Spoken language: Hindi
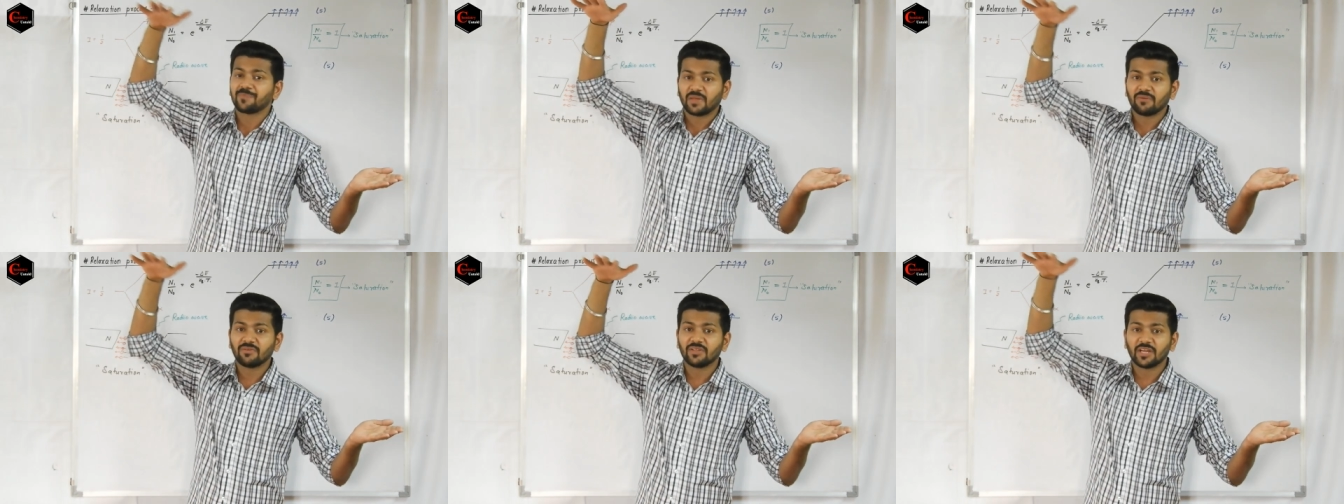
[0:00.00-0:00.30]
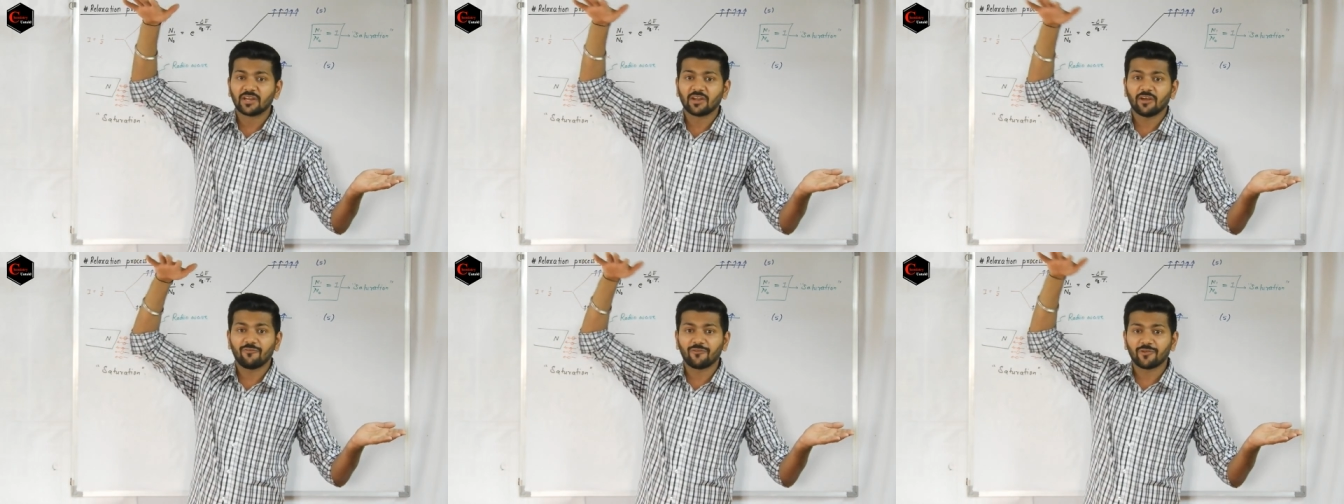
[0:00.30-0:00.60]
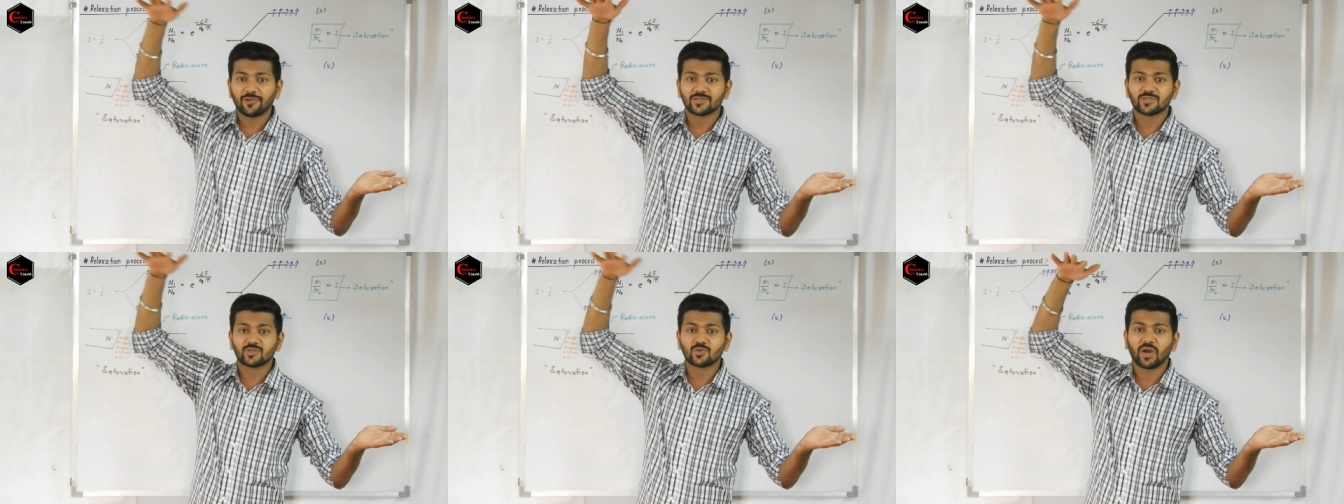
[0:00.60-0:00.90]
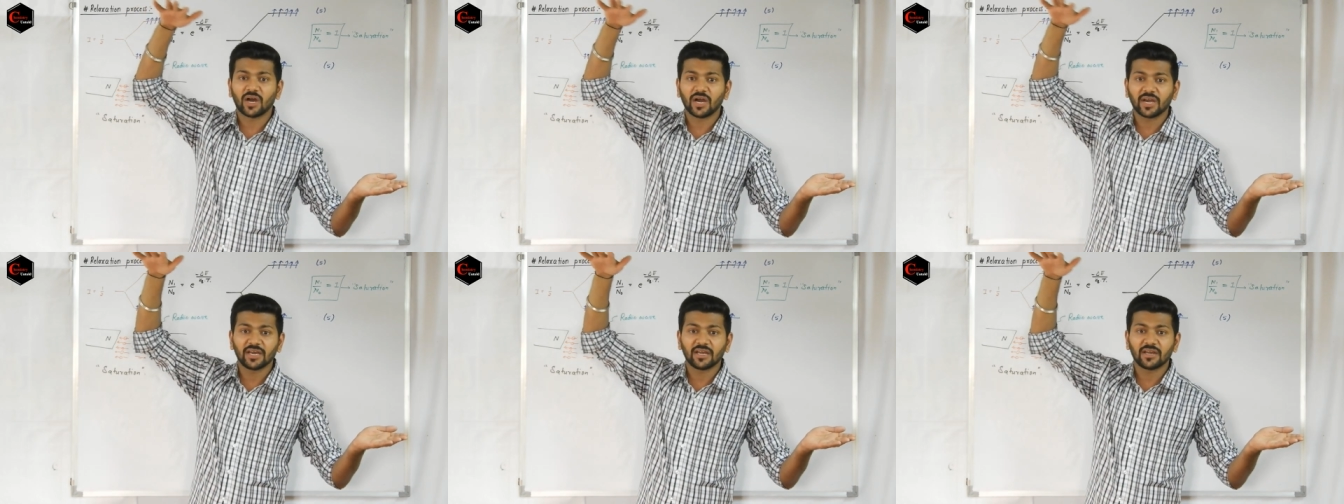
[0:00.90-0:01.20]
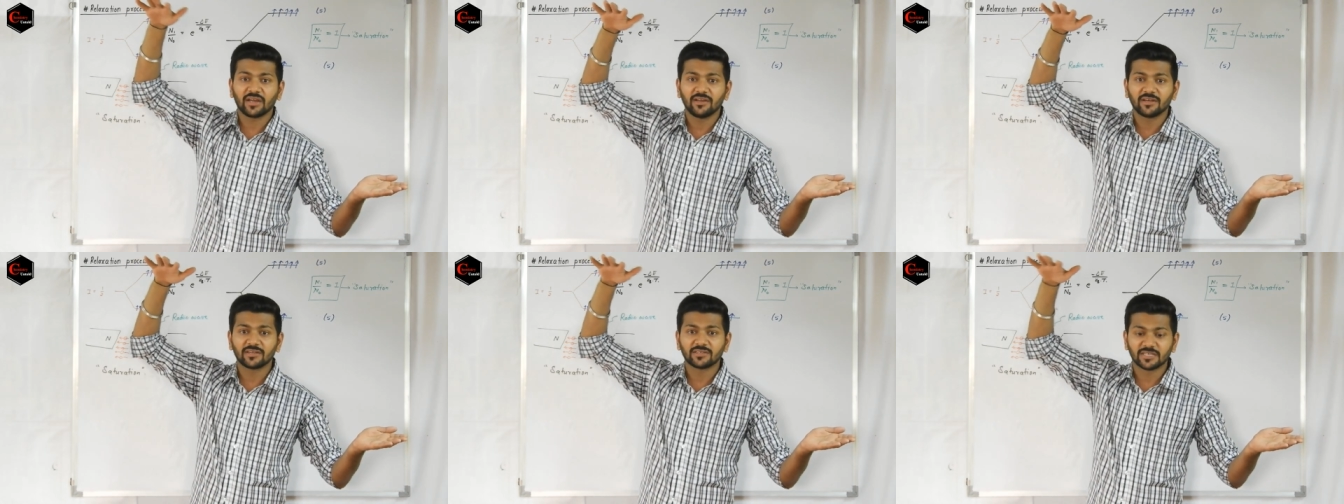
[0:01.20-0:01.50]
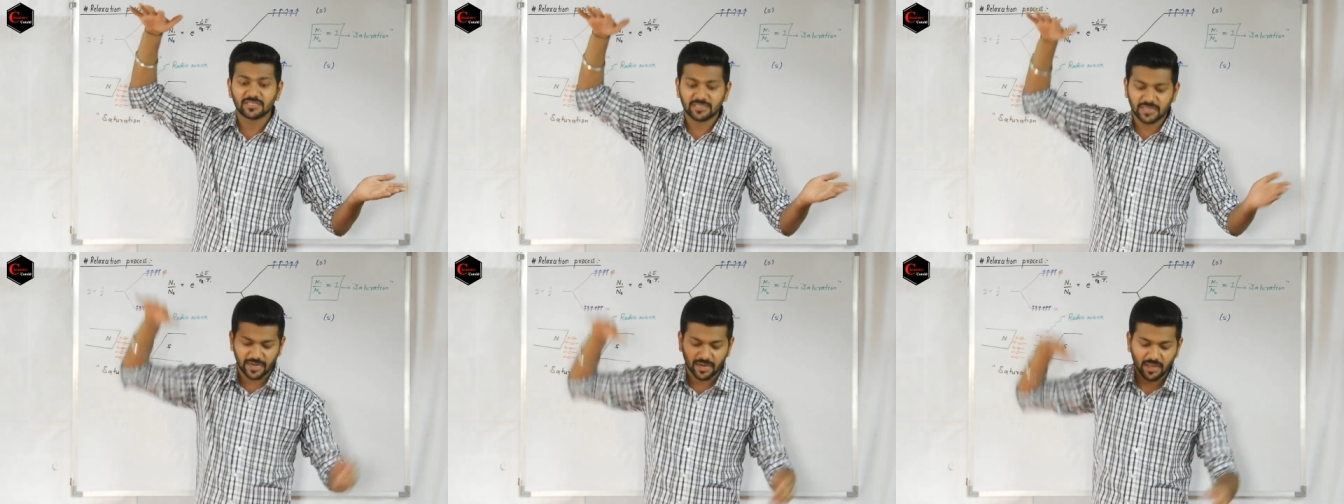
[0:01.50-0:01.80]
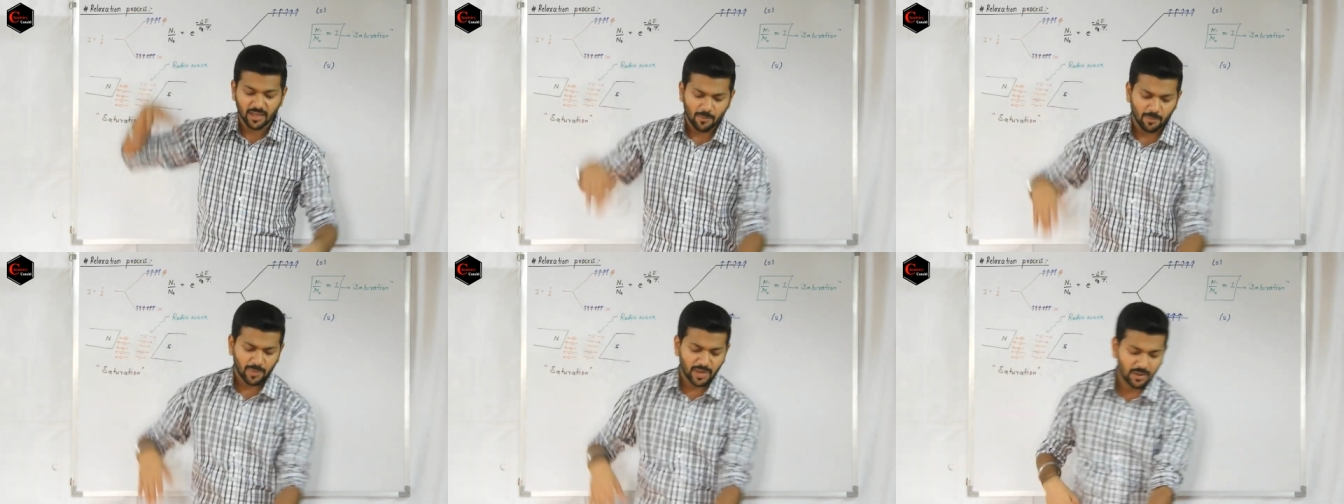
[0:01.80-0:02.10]
विद रेफरेंस टू हायर एनर्जी स्टेट
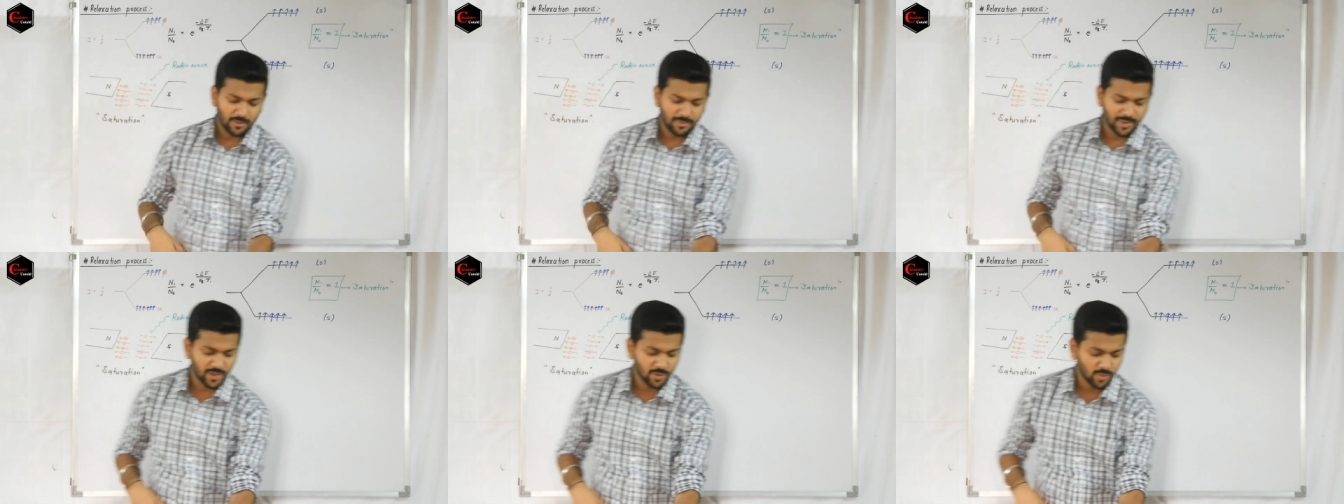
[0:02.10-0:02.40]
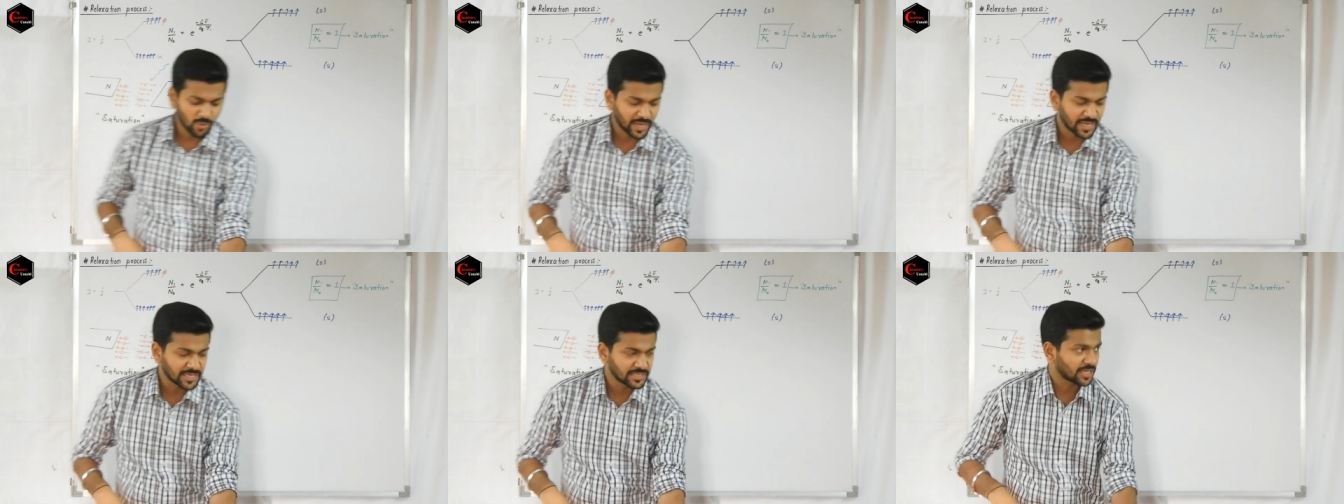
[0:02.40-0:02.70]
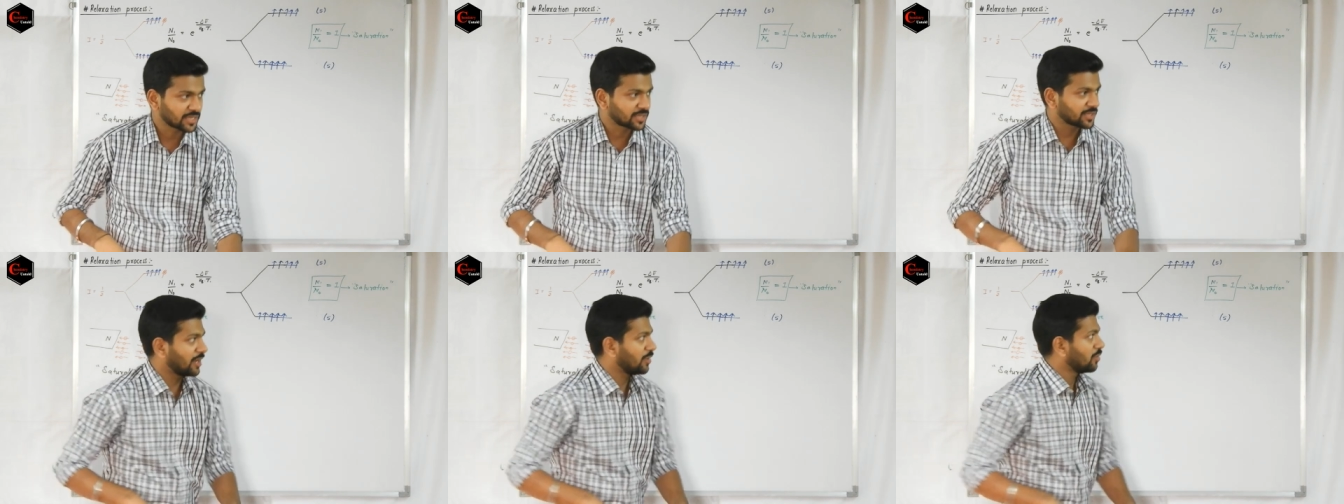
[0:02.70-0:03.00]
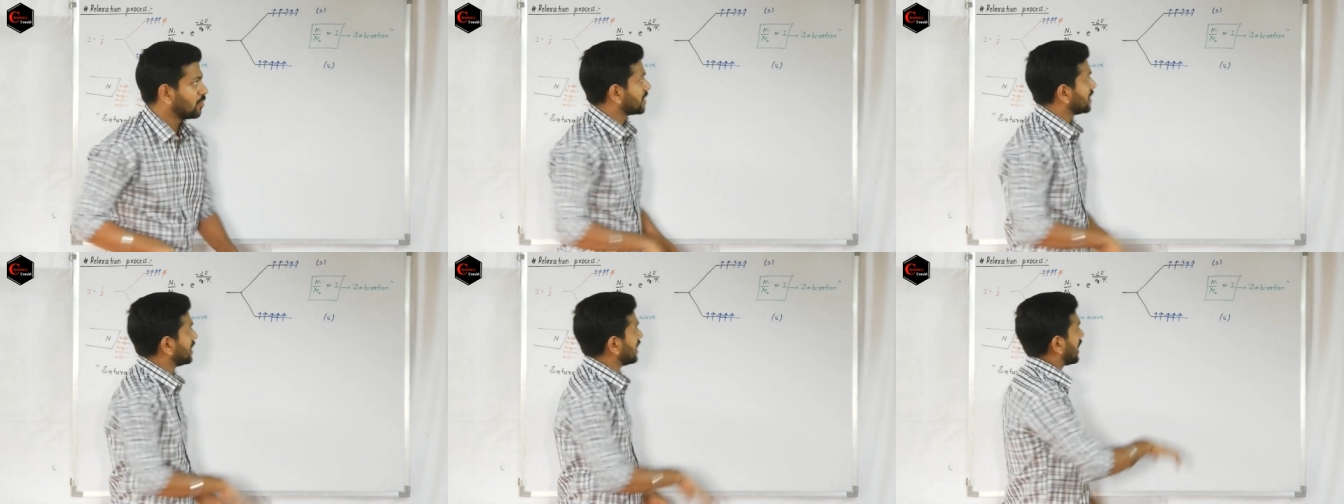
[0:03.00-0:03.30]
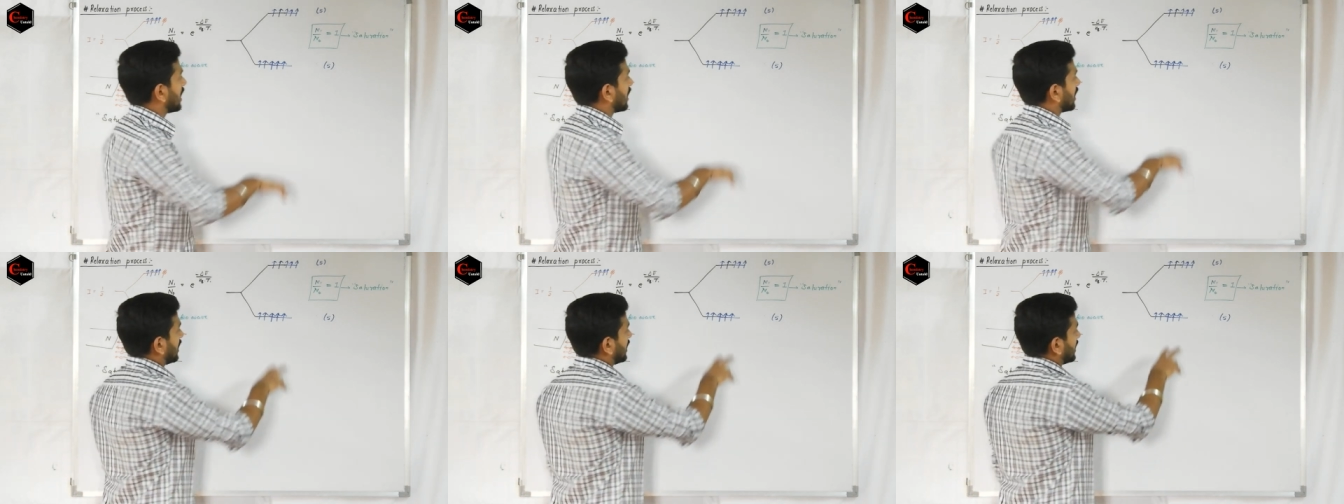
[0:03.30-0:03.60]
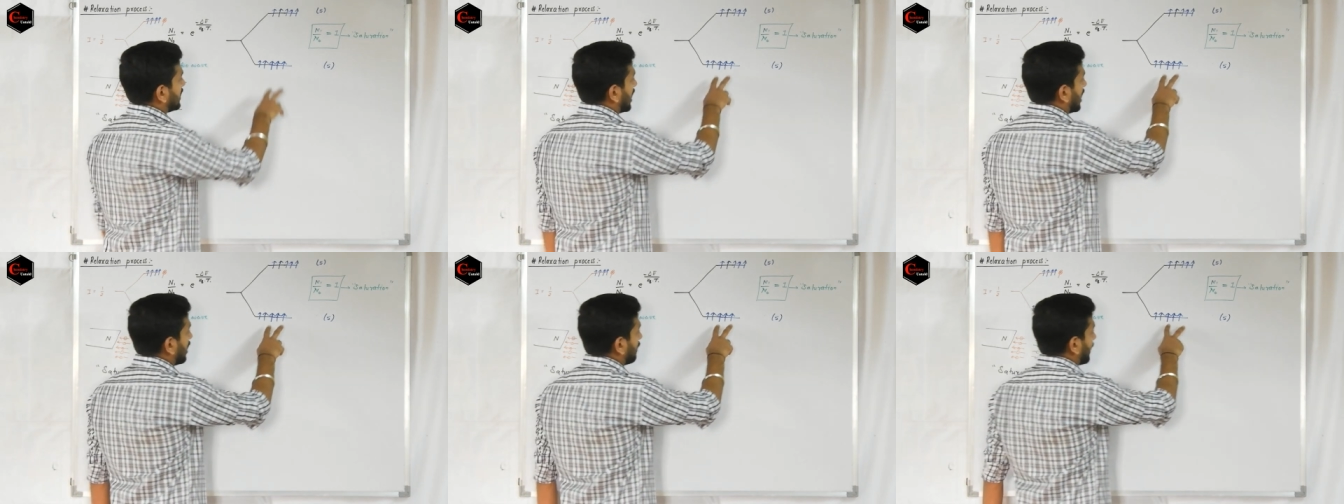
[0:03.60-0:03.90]
मतलब मैं यूं कह सकता हूँ कि अगर यहाँ